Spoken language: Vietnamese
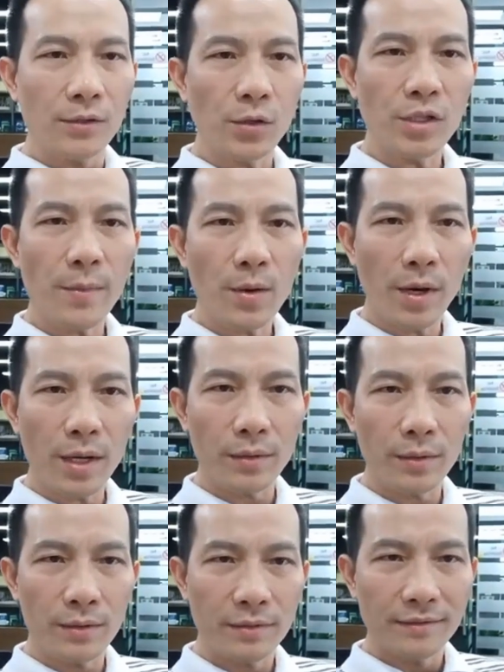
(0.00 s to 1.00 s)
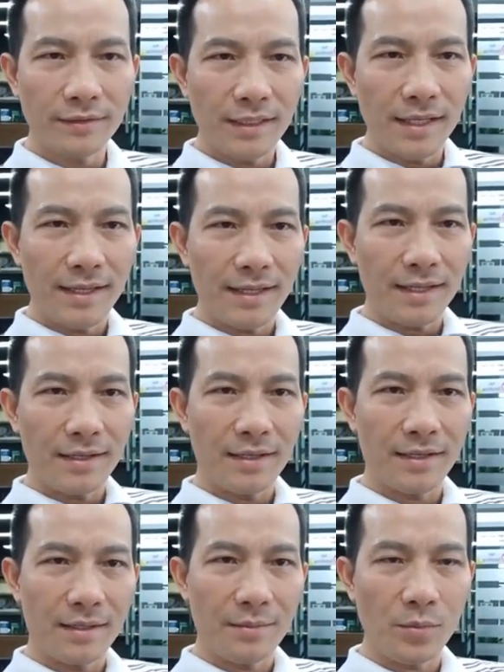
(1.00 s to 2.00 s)
Josie Macquail,
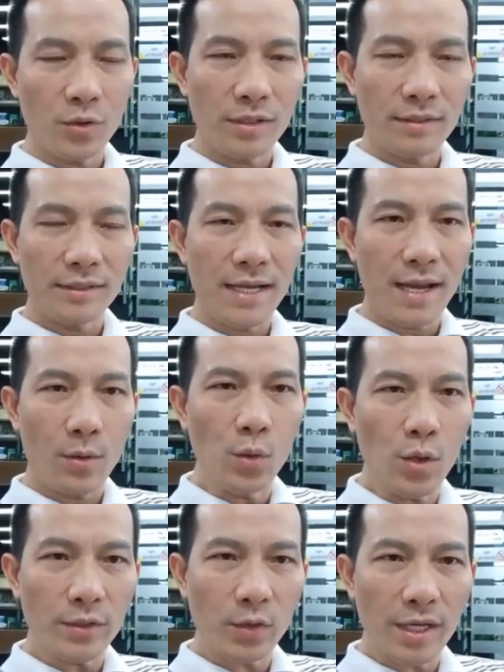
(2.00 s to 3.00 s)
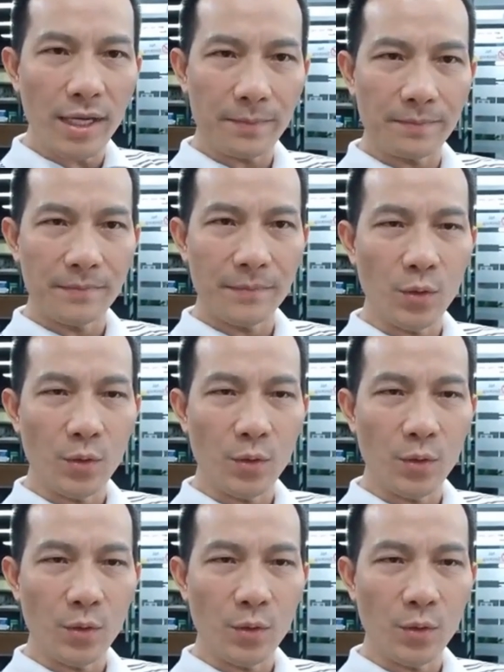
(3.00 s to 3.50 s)
một nhà huấn luyện doanh nghiệp